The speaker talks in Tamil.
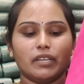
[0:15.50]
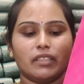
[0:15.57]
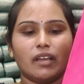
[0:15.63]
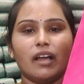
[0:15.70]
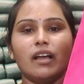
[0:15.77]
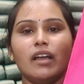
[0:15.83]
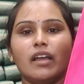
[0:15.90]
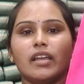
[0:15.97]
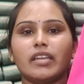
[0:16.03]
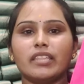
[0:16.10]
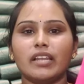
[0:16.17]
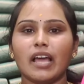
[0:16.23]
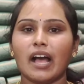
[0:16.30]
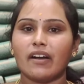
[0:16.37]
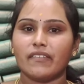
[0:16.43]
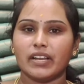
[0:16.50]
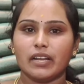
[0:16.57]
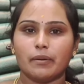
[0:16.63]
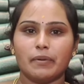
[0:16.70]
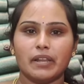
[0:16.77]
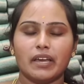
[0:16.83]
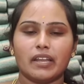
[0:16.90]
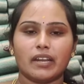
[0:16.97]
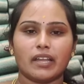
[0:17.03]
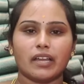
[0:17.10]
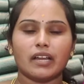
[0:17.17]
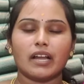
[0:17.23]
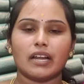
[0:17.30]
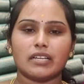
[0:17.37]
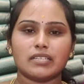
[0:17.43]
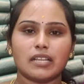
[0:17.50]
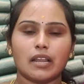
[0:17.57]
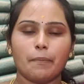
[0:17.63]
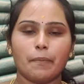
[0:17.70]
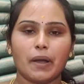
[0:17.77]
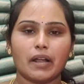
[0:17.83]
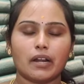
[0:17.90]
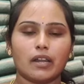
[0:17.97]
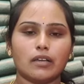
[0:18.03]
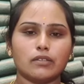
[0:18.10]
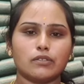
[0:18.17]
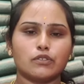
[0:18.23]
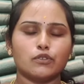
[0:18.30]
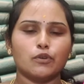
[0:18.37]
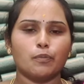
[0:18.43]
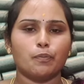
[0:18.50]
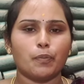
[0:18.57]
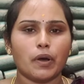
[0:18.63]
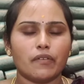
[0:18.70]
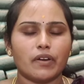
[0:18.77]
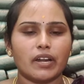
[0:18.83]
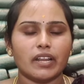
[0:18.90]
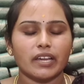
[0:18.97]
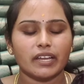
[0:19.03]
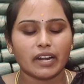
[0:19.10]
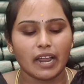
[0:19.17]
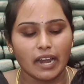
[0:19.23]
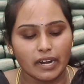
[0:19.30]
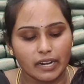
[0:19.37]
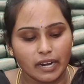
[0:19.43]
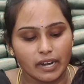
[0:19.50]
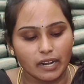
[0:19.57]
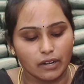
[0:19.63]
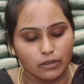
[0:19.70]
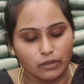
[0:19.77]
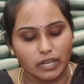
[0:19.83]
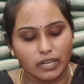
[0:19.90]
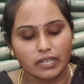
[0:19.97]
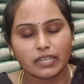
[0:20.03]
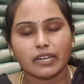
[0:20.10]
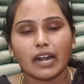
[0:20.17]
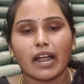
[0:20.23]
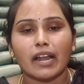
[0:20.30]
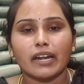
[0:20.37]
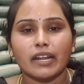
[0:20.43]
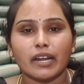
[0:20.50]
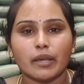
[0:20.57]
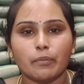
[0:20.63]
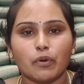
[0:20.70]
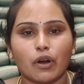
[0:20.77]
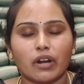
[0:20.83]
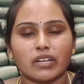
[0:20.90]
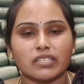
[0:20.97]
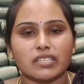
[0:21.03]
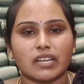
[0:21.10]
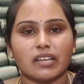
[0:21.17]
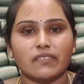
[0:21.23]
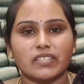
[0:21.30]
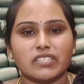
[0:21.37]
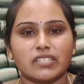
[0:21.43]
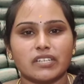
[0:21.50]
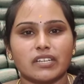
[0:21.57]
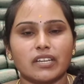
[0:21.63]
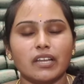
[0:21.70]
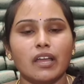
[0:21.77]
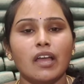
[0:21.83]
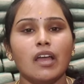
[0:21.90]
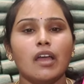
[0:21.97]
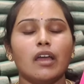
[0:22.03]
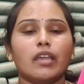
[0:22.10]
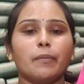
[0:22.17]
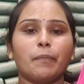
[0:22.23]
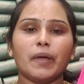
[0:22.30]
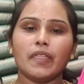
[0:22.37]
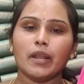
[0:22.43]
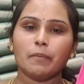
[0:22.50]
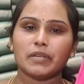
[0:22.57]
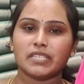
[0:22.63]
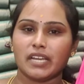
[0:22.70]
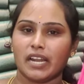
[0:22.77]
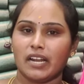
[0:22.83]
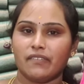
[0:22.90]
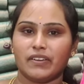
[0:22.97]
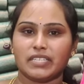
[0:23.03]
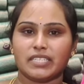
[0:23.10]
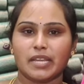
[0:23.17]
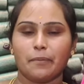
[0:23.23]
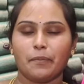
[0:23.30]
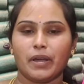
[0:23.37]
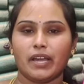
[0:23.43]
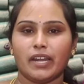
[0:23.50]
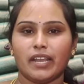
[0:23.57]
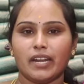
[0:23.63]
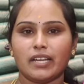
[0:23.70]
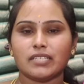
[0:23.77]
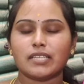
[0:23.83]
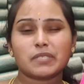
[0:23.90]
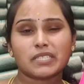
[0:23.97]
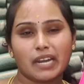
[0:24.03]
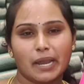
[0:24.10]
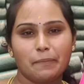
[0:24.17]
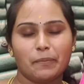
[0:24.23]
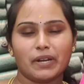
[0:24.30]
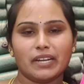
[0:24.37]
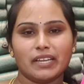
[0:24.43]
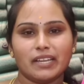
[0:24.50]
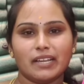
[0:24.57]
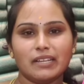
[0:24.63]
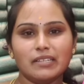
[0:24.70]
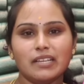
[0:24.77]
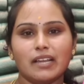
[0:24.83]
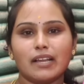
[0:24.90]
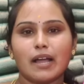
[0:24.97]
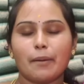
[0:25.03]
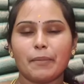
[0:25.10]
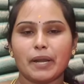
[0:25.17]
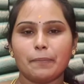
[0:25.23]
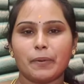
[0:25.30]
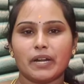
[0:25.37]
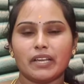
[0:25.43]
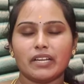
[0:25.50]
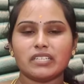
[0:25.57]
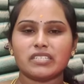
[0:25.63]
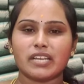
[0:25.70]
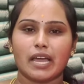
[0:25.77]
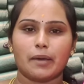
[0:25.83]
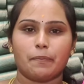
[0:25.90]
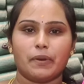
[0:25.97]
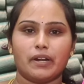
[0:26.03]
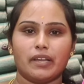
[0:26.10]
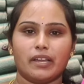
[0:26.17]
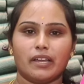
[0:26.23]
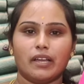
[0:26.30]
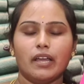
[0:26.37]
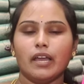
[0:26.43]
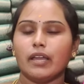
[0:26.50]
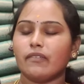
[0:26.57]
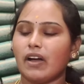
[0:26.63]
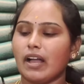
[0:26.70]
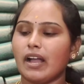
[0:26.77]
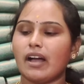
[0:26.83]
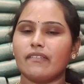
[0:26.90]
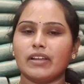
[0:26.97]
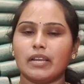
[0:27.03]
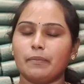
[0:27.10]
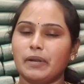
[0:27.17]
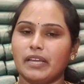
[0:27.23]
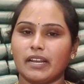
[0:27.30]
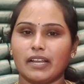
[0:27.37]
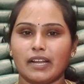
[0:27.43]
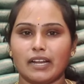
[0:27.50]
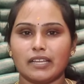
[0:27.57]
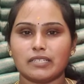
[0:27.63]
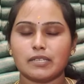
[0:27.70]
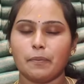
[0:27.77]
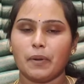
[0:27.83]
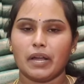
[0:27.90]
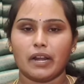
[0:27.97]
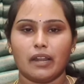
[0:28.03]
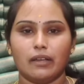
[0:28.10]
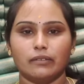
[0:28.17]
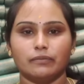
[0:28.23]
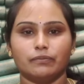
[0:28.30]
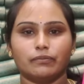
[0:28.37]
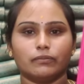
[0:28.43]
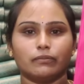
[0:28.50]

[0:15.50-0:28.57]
மட்டும்தான் இதில் அவைலபிளாக இருக்க கலர்ஸ் எல்லாம் பார்க்கலாம் சூப்பரான கிராண்டான லுக் அண்ட் கிராண்டான பார்டர்ஸ் எல்லாம் வச்சுருக்கு இப்போ தான் நம்ம சேனலை ஃபஸ்ட் டைம் பார்க்குறீங்கன்னா சப்ஸ்கிரைப் பண்ணுங்கள் கமெண்ட் பண்ணுங்கள் ஷேர் பண்ணுங்கள் வாங்க அவைலபிளாக இருக்க கலர்ஸை பார்க்கலாம்